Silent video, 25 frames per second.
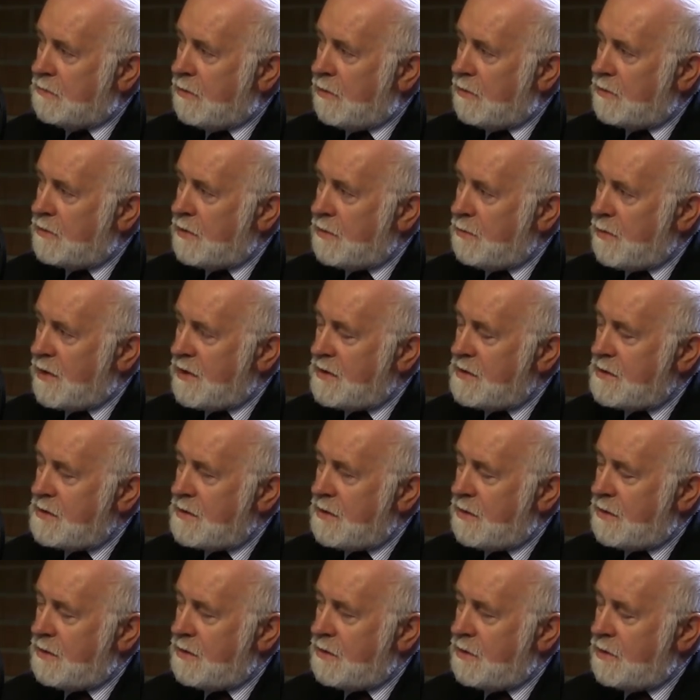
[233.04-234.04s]
e, o
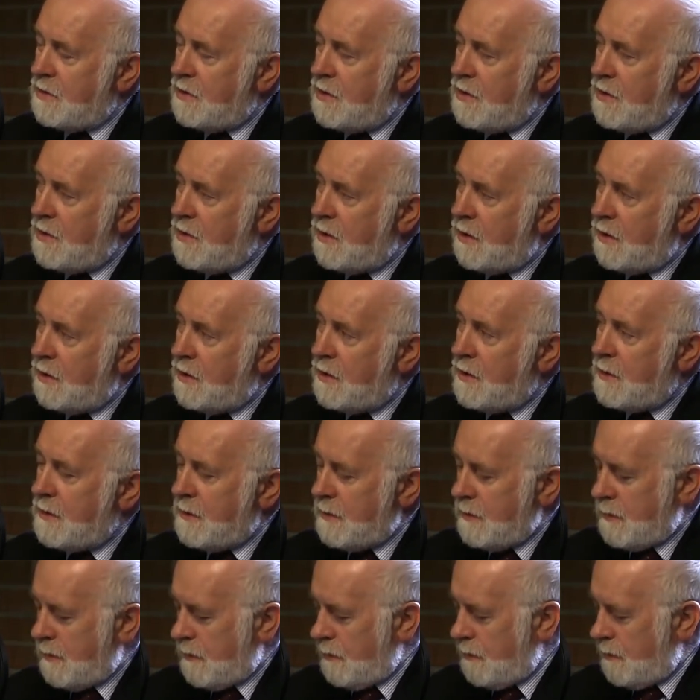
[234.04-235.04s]
tematyce religijnej.
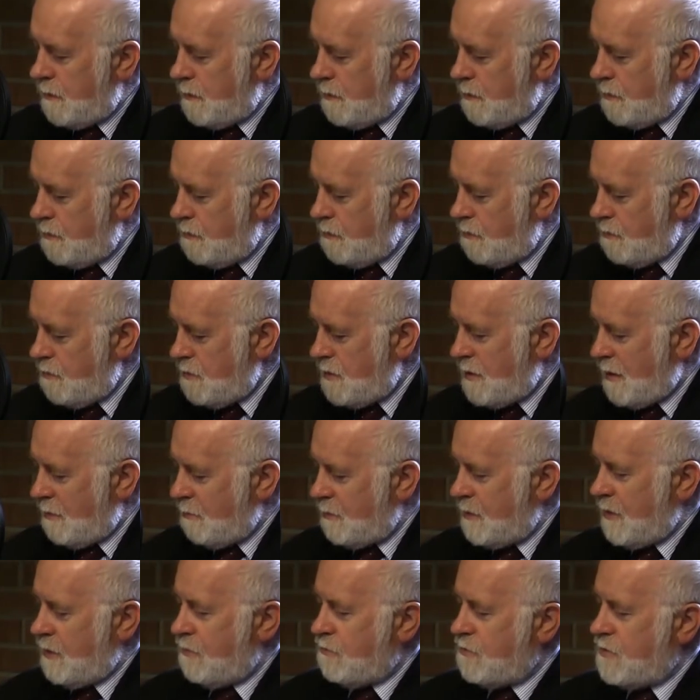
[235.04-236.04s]
E, no i
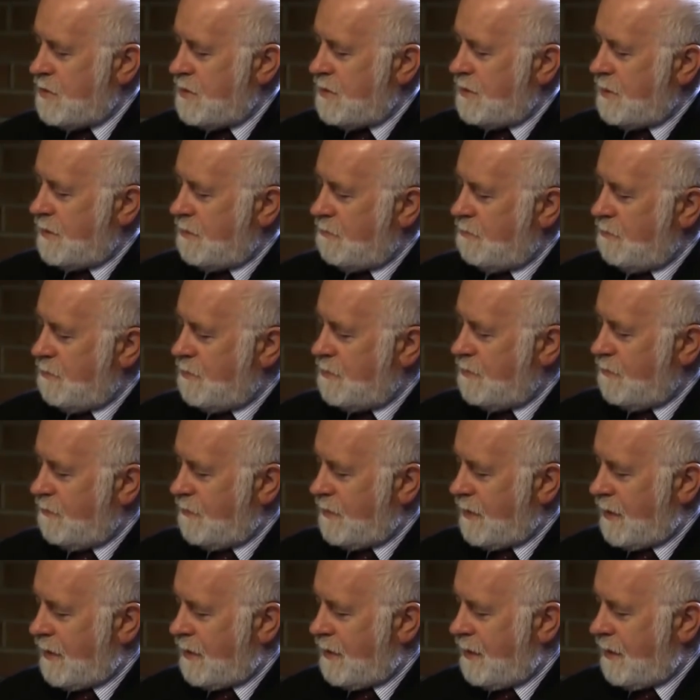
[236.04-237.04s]
tam ta różnica
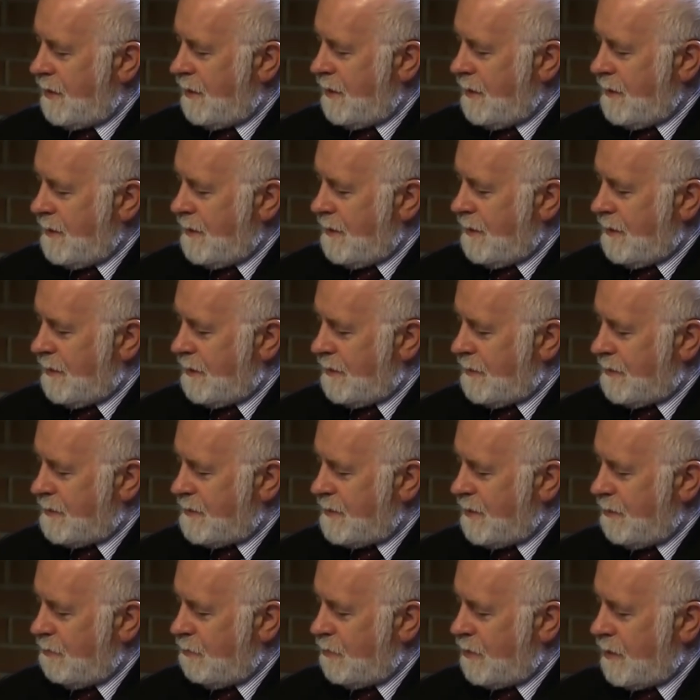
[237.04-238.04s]
głosów taka
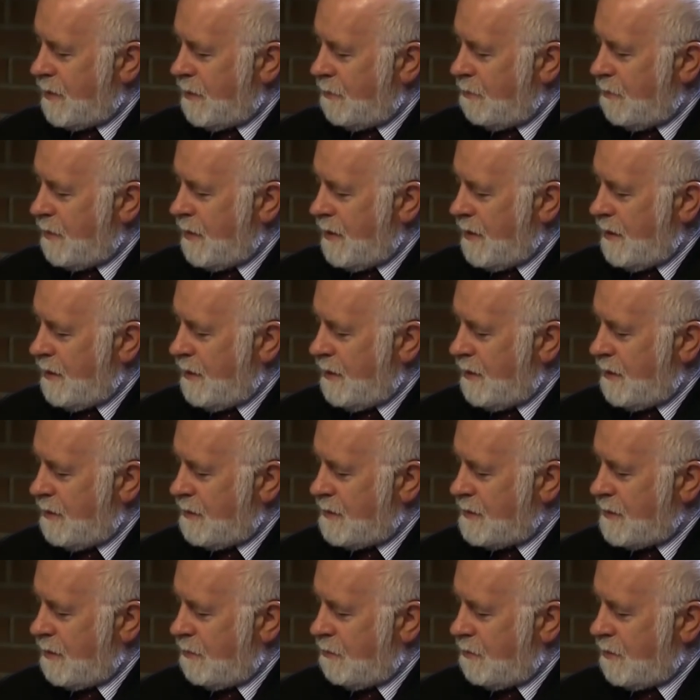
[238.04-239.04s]
całkiem,
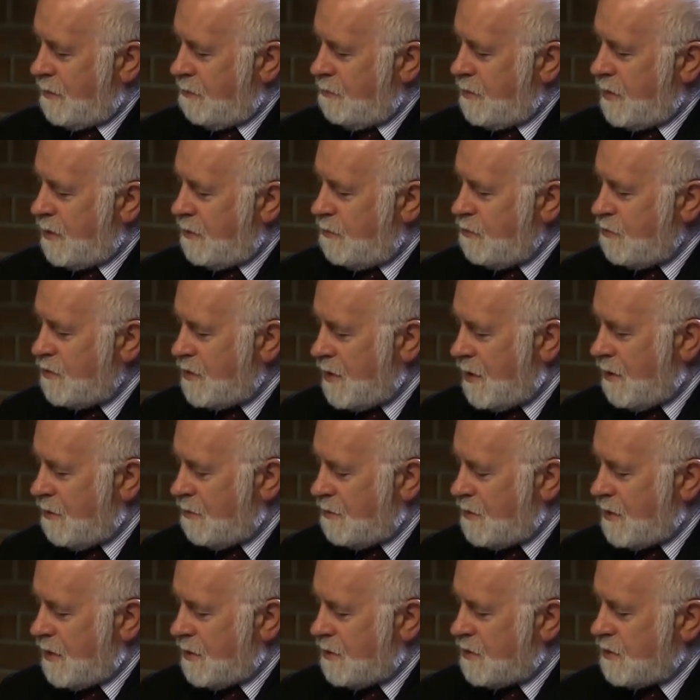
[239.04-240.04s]
całkiem nieduża,
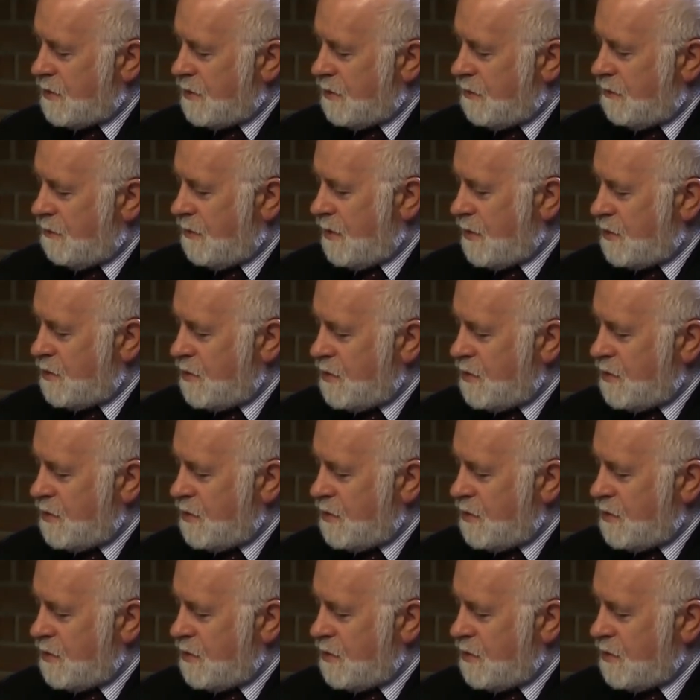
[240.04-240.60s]
chociaż no, na